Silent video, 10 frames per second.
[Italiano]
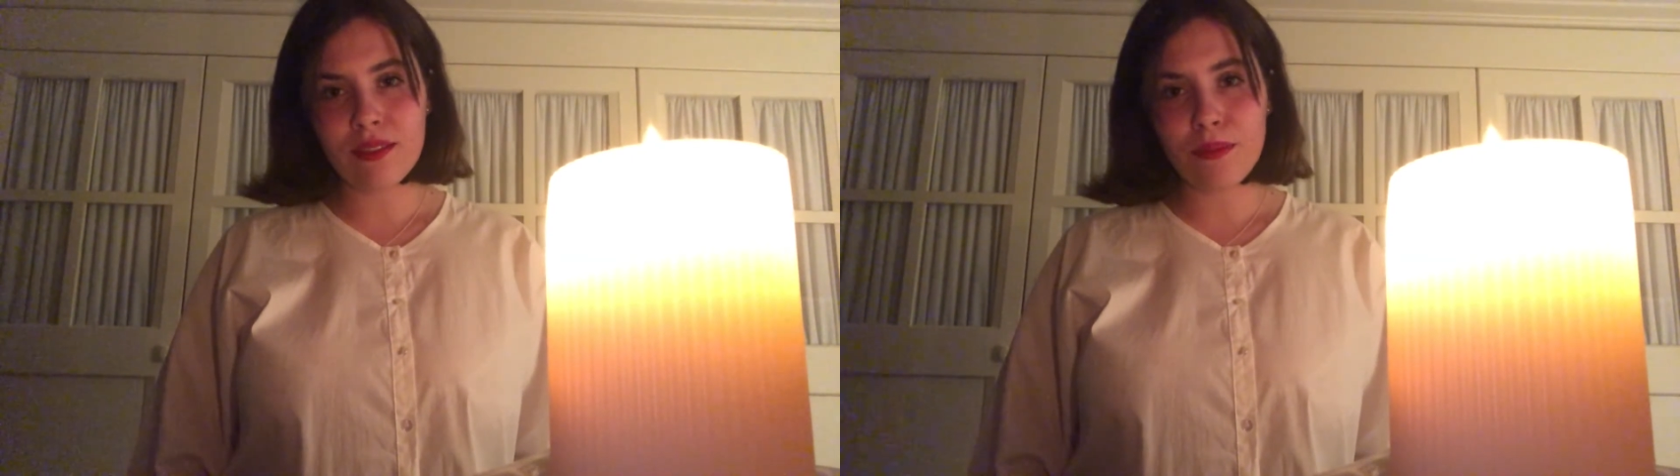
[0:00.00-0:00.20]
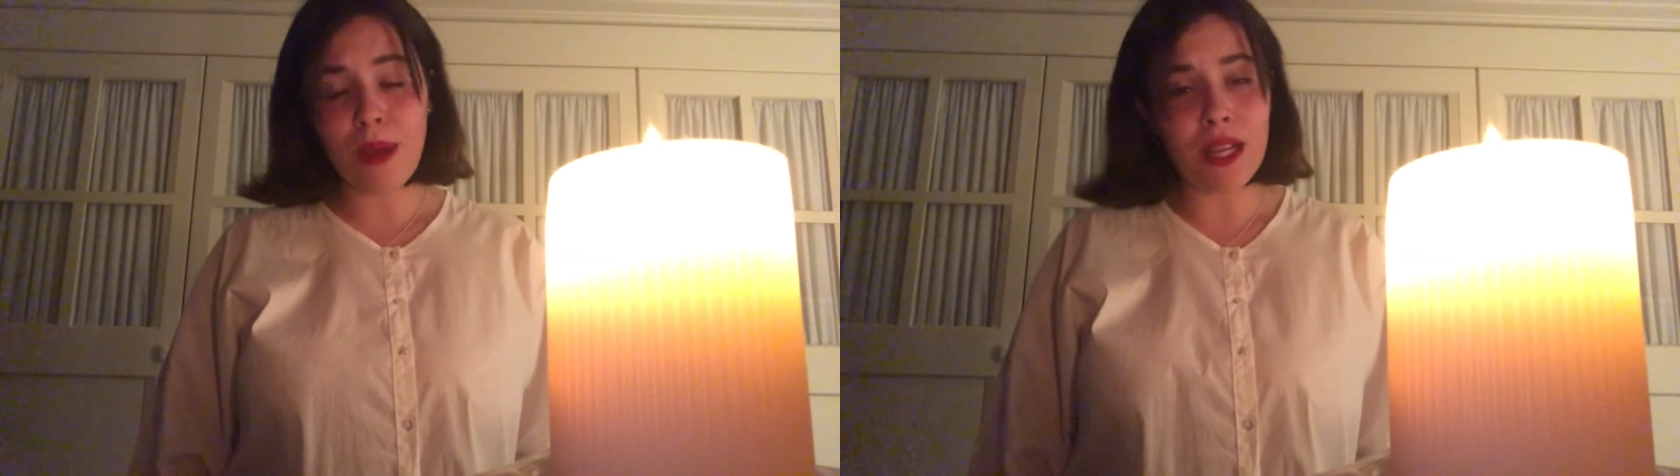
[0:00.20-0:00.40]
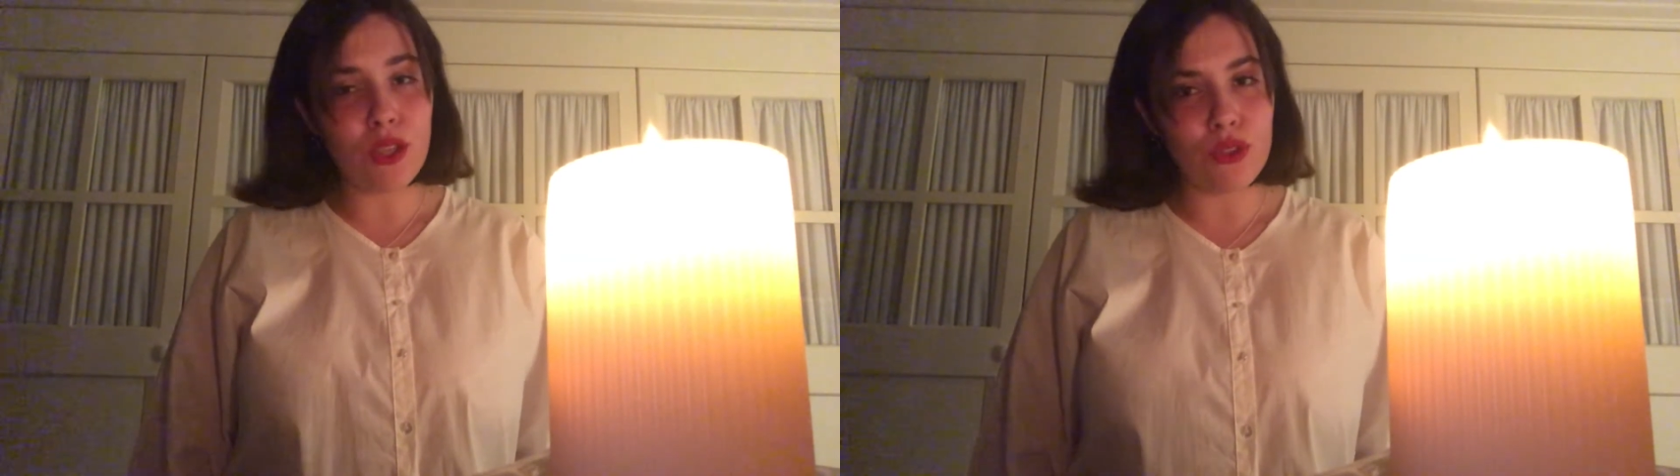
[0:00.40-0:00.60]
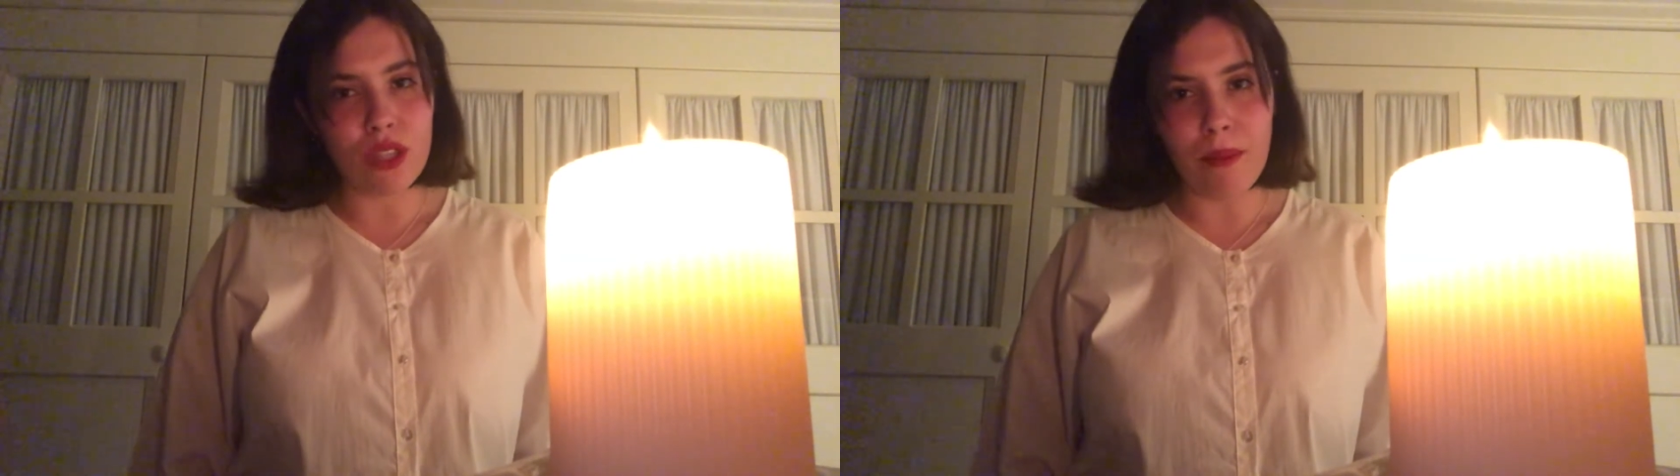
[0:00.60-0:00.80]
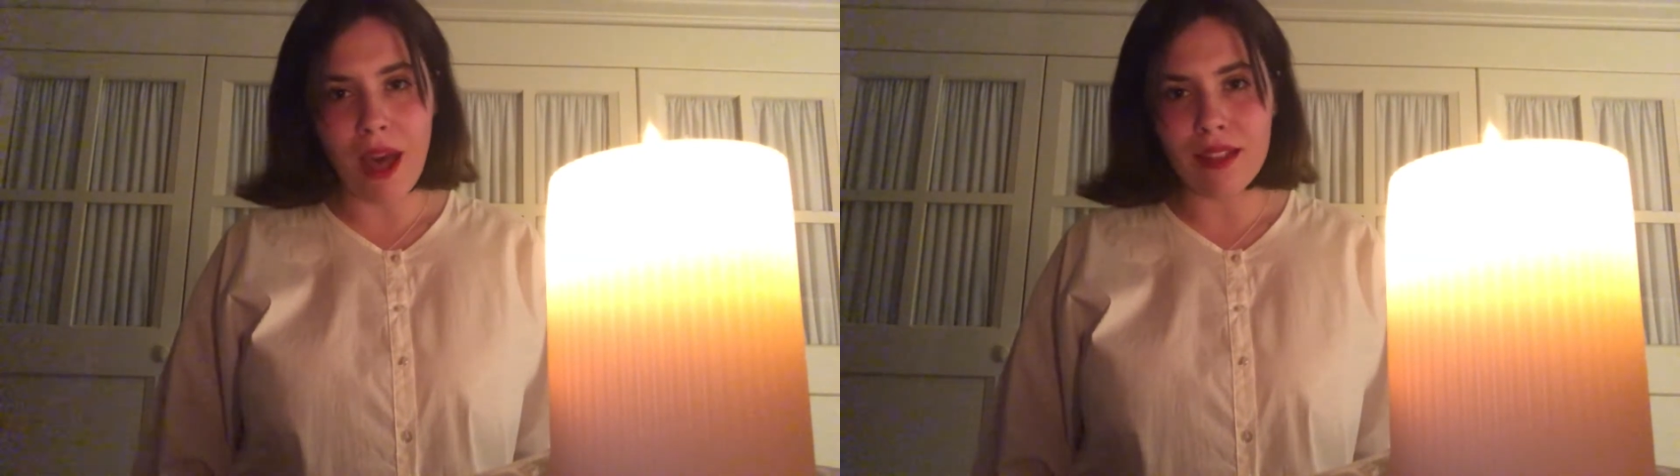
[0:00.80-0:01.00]
Palchi on
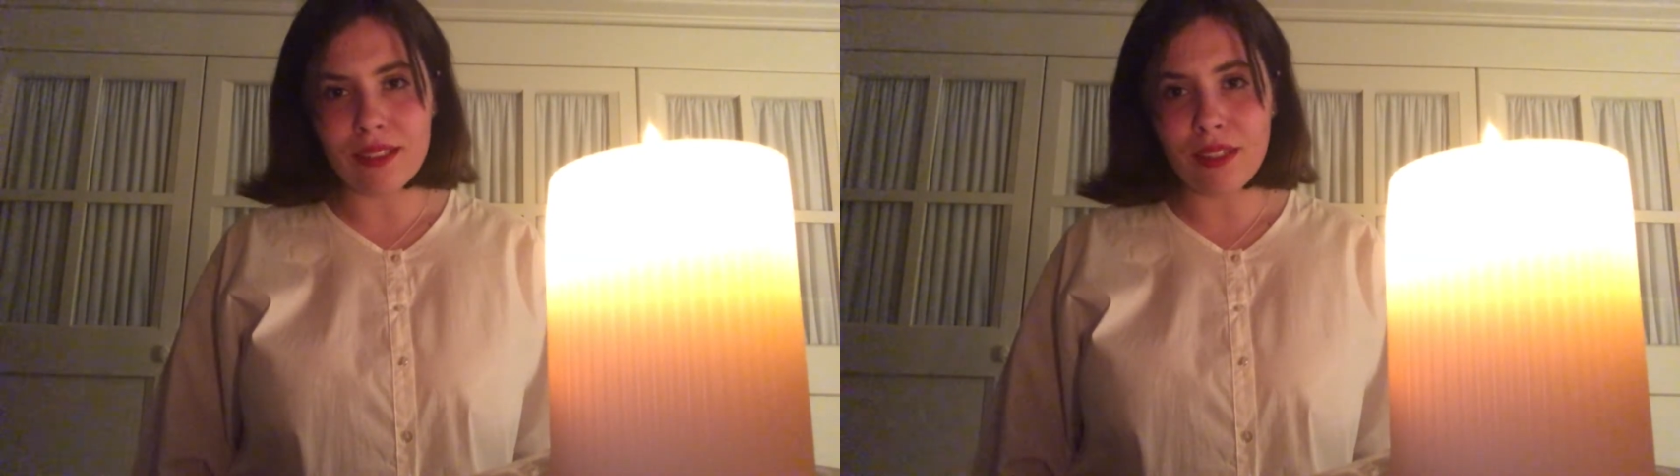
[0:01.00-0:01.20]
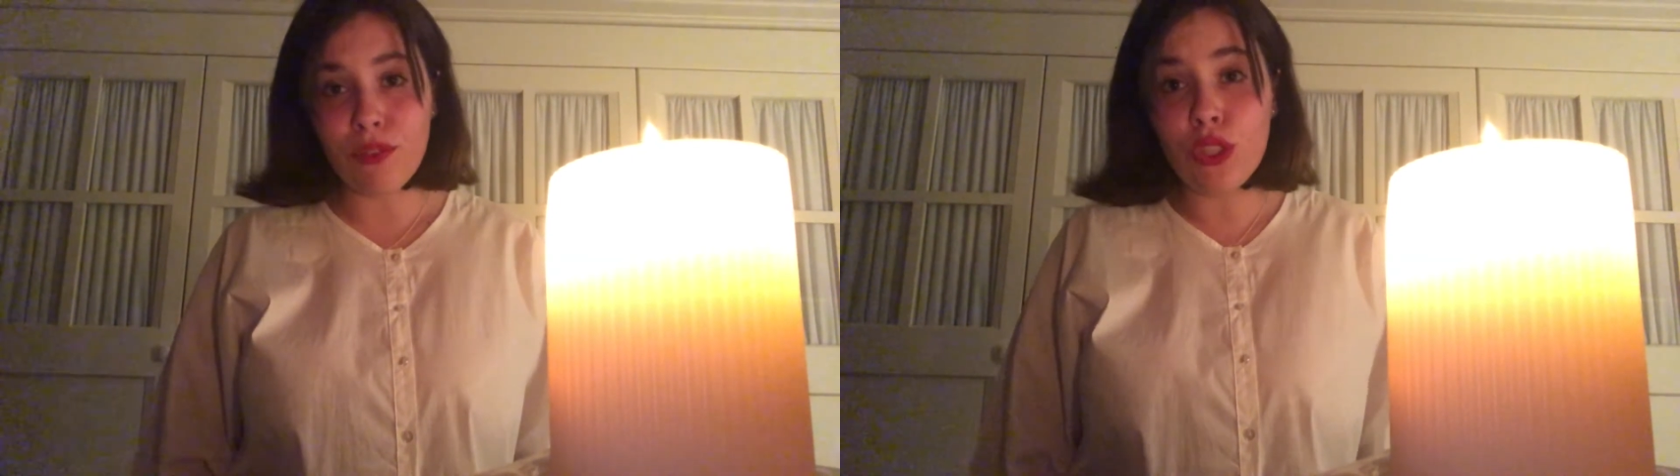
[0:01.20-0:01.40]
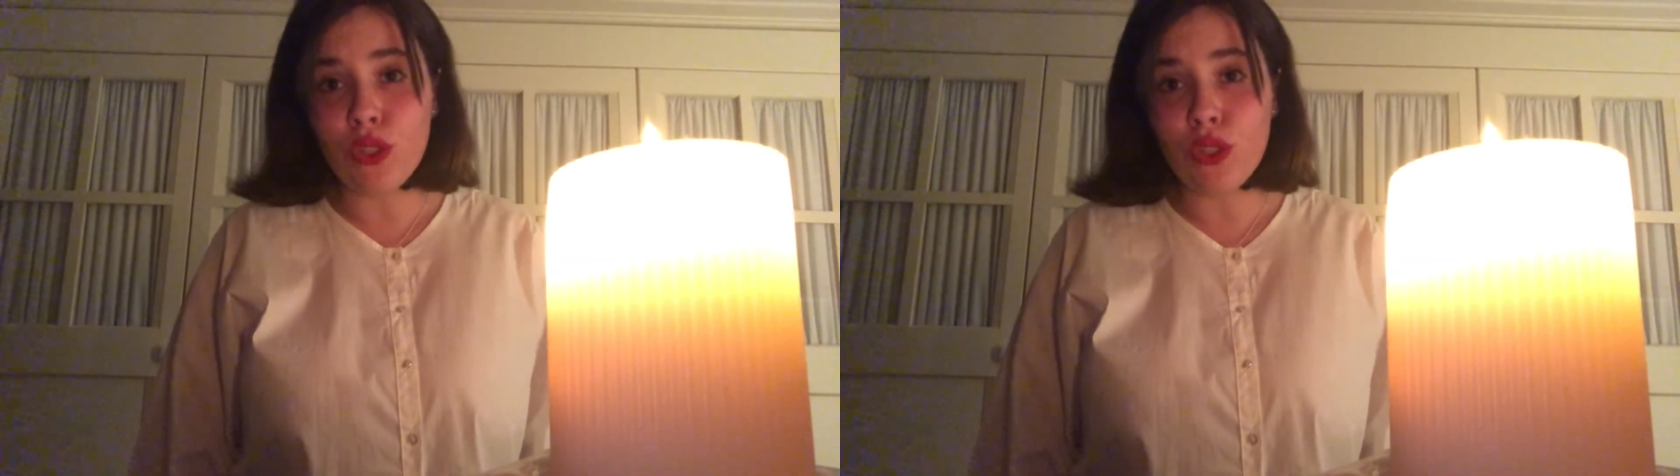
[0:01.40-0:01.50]
demand, video